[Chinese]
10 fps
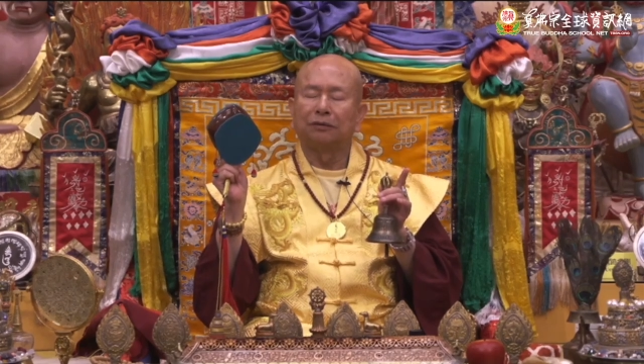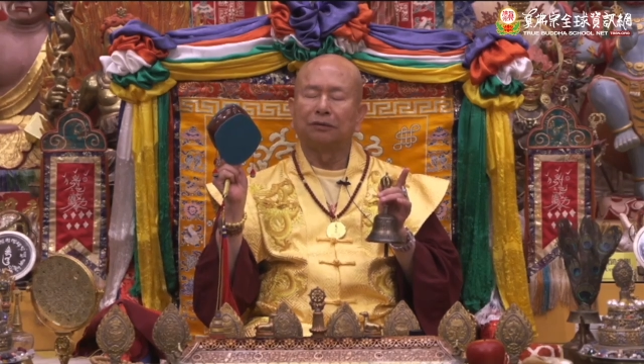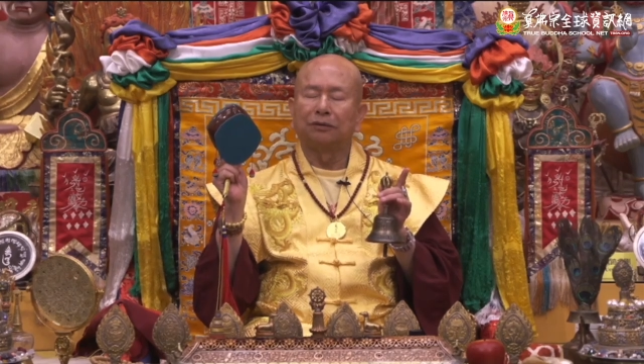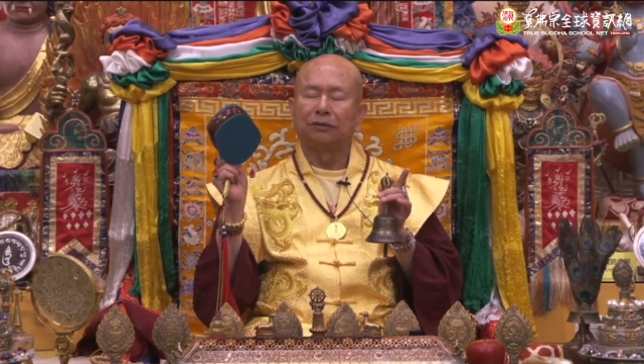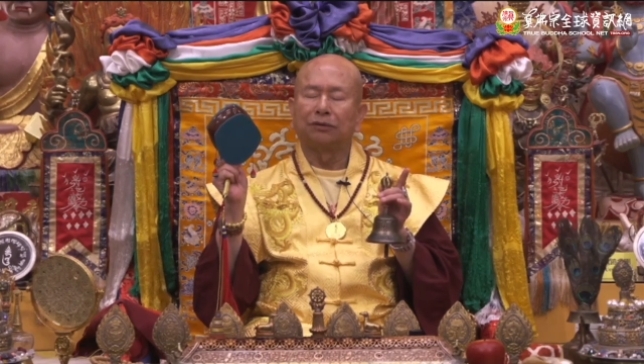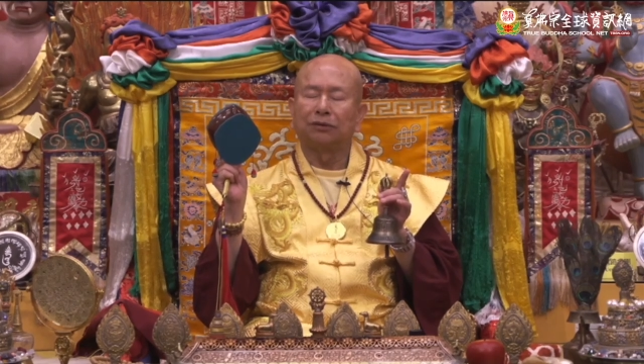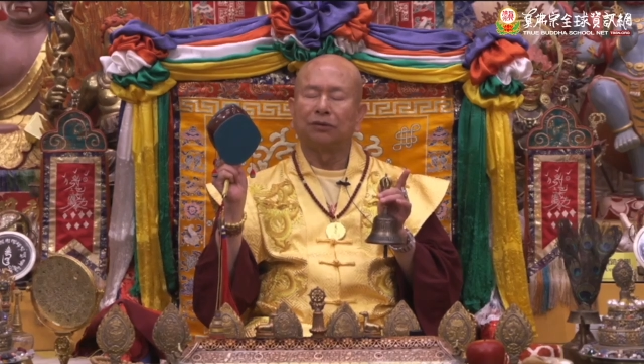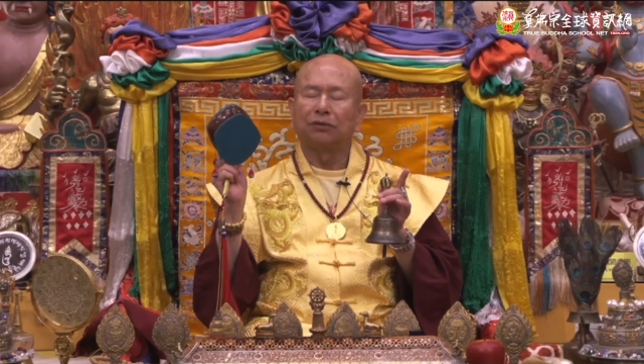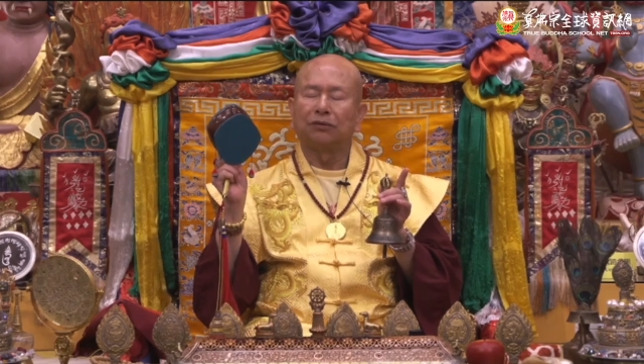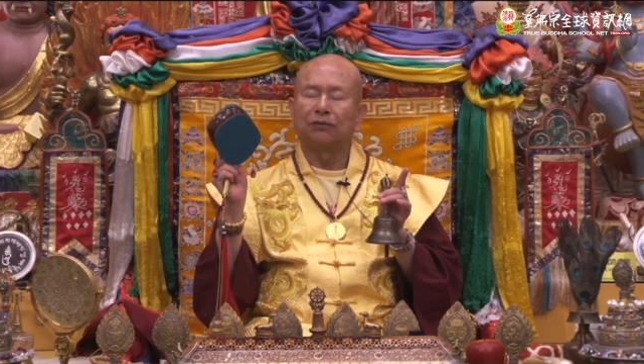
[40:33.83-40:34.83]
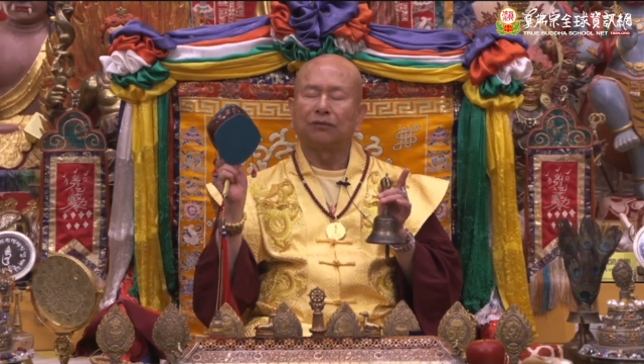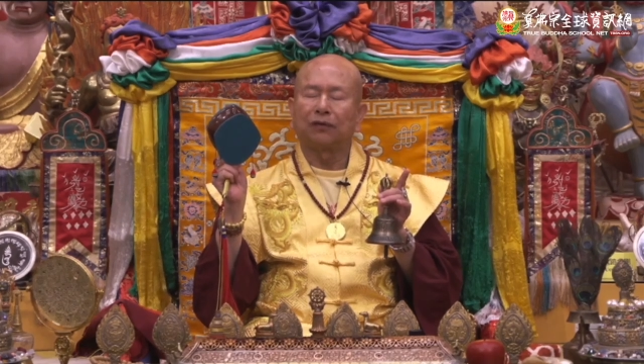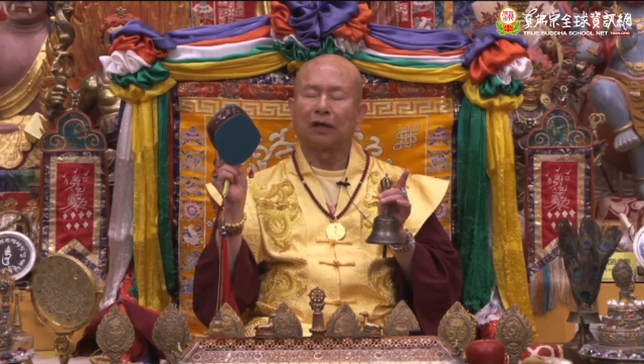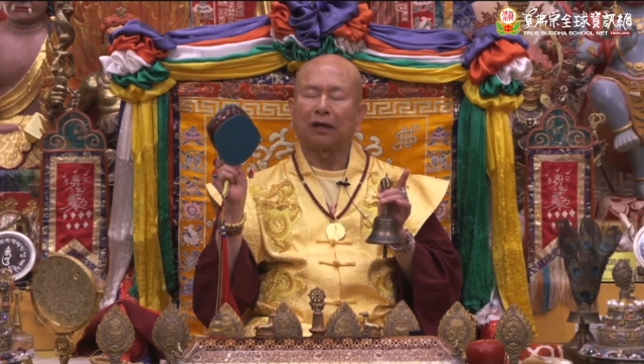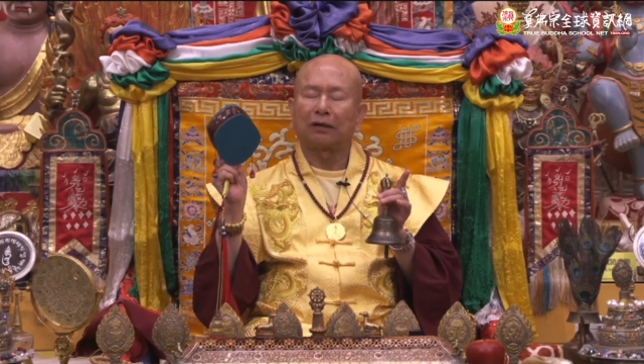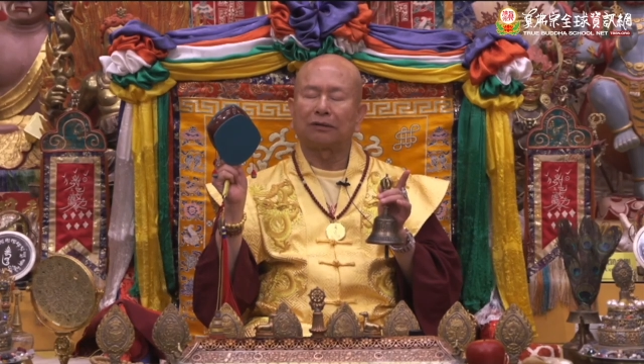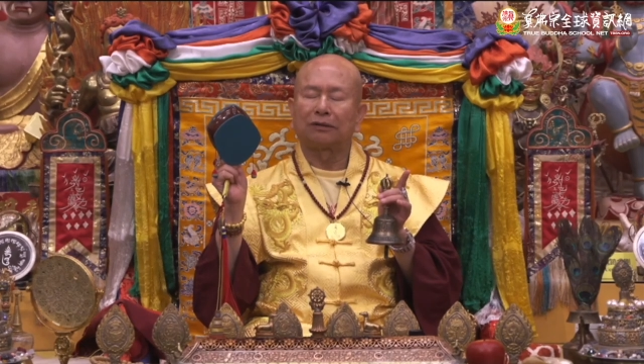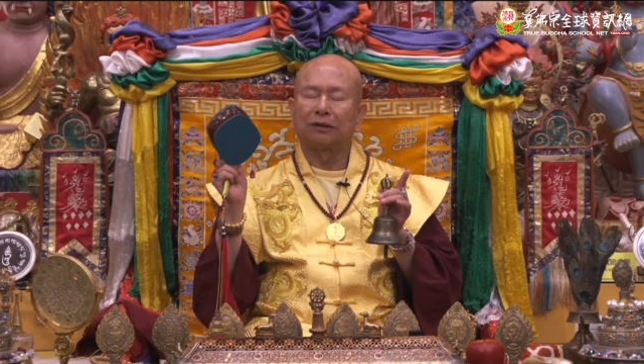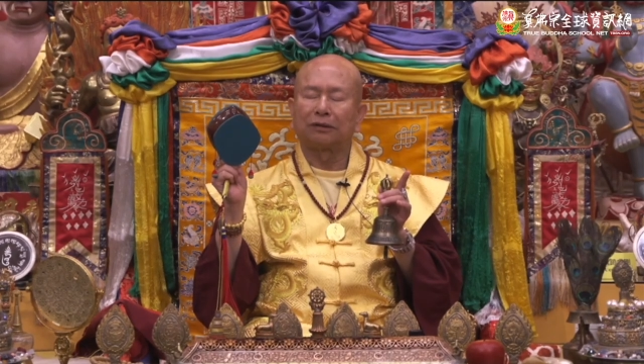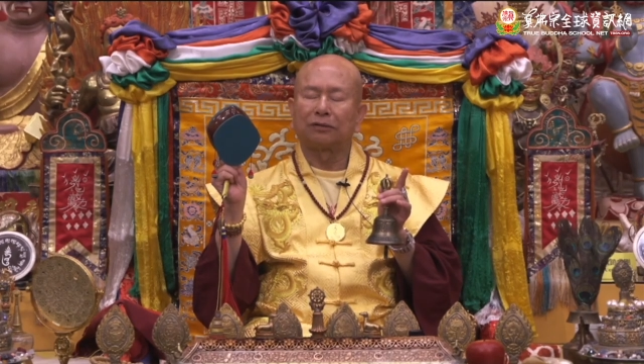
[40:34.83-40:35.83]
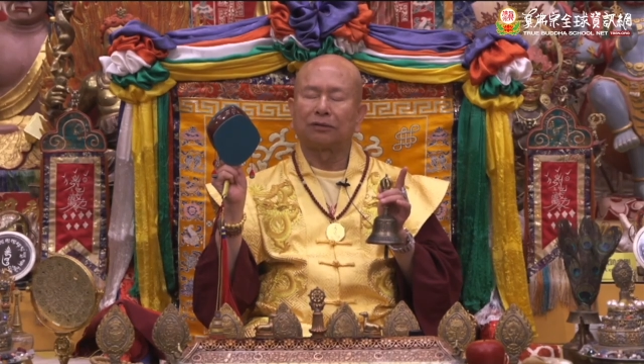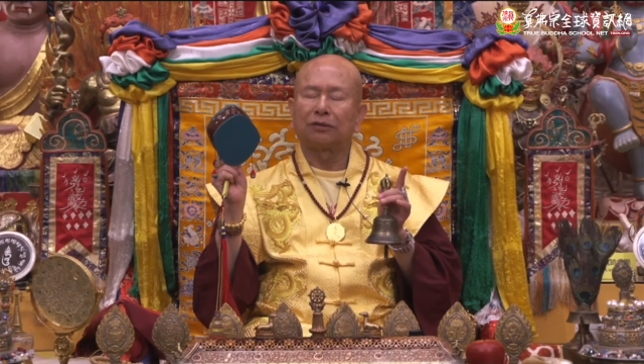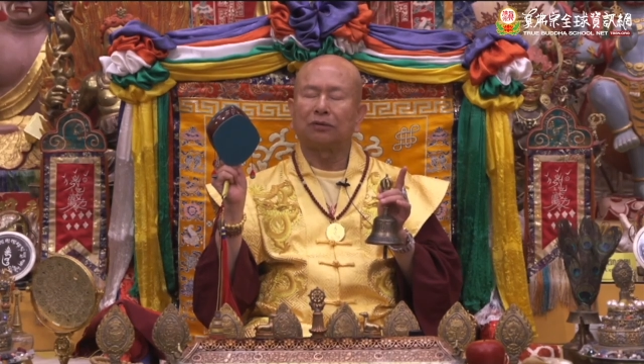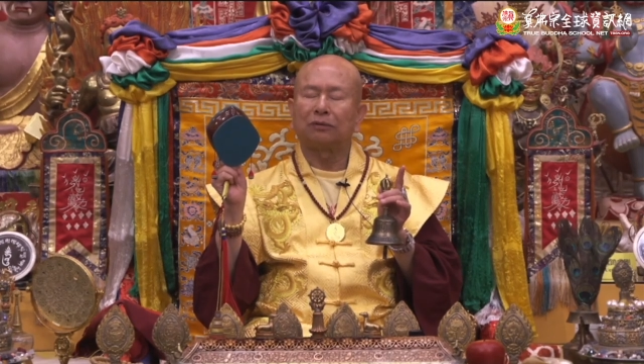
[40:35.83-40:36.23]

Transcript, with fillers: 修法成就。